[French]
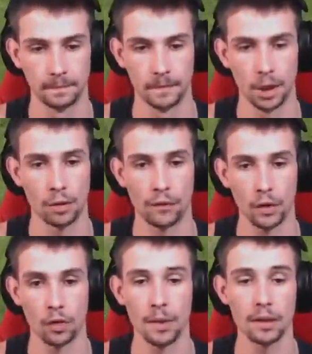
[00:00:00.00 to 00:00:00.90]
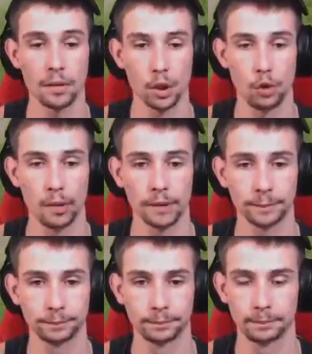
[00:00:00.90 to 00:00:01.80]
Je vais faire trois matchs et me dire je suis plein.
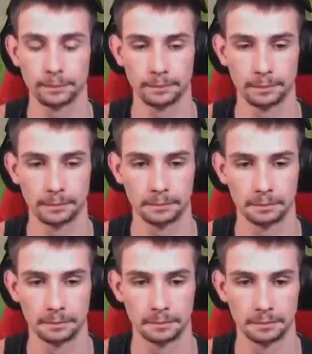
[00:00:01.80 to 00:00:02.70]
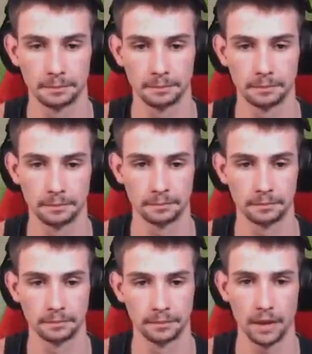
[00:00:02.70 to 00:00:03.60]
Ah, je suis à
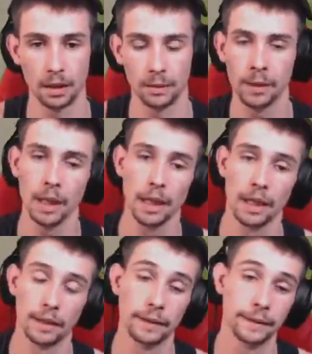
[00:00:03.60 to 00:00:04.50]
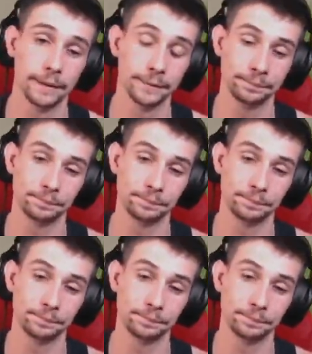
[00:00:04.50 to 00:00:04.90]
90. Ah oui.